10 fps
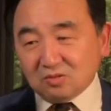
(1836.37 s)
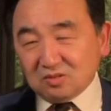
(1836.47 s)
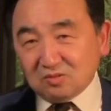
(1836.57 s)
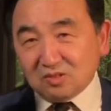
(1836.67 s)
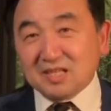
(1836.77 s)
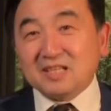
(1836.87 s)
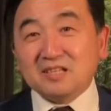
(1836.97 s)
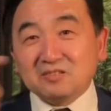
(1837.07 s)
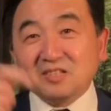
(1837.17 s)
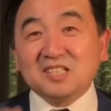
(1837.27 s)
我现
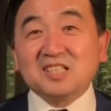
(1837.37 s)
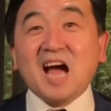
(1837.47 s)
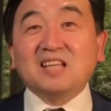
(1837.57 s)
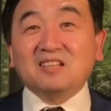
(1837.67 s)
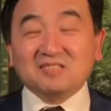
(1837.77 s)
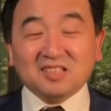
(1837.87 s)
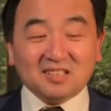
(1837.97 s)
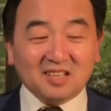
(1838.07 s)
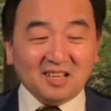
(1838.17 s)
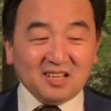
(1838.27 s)
在就可以杀掉
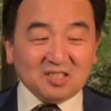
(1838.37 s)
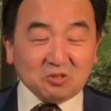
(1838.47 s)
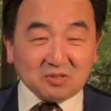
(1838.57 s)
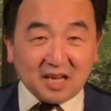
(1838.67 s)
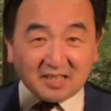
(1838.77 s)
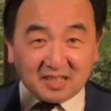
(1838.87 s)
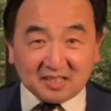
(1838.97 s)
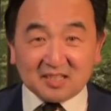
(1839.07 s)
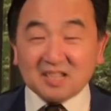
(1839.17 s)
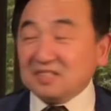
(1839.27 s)
你。”就在这
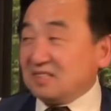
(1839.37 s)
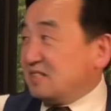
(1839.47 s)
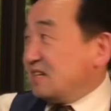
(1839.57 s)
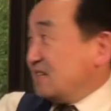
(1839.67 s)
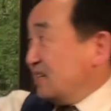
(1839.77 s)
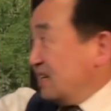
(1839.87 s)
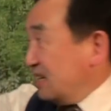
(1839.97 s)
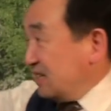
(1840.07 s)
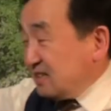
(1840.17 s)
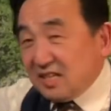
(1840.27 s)
个坎节上，
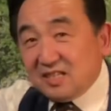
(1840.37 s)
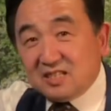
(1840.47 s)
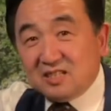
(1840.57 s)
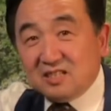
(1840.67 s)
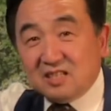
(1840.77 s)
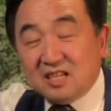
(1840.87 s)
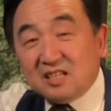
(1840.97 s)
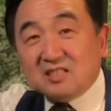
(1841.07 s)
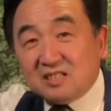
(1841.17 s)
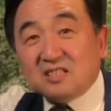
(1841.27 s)
这只
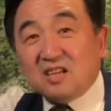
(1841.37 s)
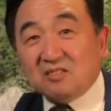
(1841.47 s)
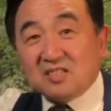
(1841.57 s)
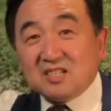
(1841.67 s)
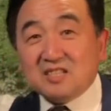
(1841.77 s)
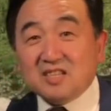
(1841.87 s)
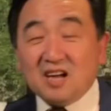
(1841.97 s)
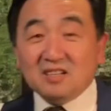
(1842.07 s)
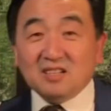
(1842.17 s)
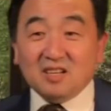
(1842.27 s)
一只脚的山
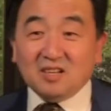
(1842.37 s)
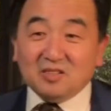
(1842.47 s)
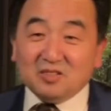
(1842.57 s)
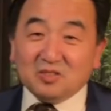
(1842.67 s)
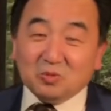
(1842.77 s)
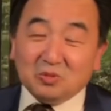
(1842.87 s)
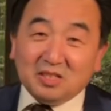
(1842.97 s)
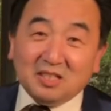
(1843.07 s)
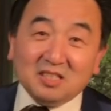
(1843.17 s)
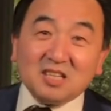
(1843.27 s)
羊就
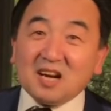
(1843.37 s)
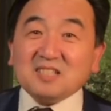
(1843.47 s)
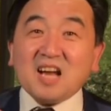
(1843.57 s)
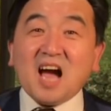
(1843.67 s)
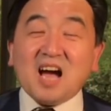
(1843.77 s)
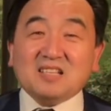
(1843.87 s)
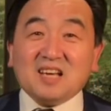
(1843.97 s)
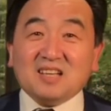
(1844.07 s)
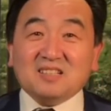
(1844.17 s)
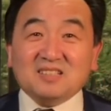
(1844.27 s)
一下插
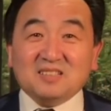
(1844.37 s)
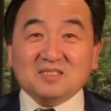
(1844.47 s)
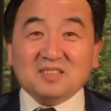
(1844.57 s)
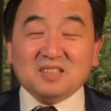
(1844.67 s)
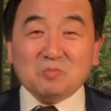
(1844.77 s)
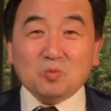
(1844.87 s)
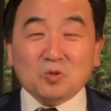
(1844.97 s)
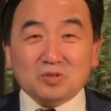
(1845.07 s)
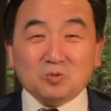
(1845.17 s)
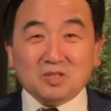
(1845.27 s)
在了这个
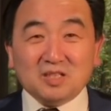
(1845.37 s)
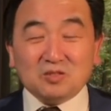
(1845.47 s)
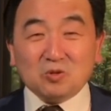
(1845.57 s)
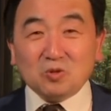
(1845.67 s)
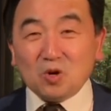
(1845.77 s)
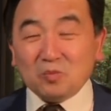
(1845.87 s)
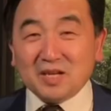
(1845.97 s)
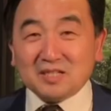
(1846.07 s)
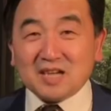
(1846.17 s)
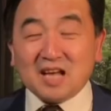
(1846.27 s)
莫顿的从后
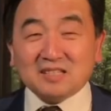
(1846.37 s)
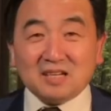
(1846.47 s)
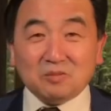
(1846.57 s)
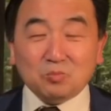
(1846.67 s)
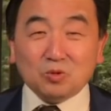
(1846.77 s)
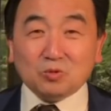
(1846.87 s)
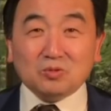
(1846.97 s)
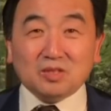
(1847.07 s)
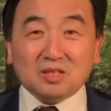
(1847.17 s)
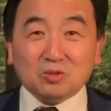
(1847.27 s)
面插在了莫
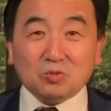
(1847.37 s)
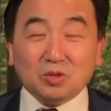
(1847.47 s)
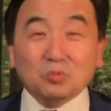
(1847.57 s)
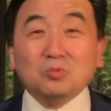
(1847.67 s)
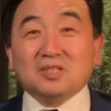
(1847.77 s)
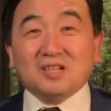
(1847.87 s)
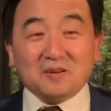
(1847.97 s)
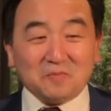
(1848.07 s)
顿的腿肚子上，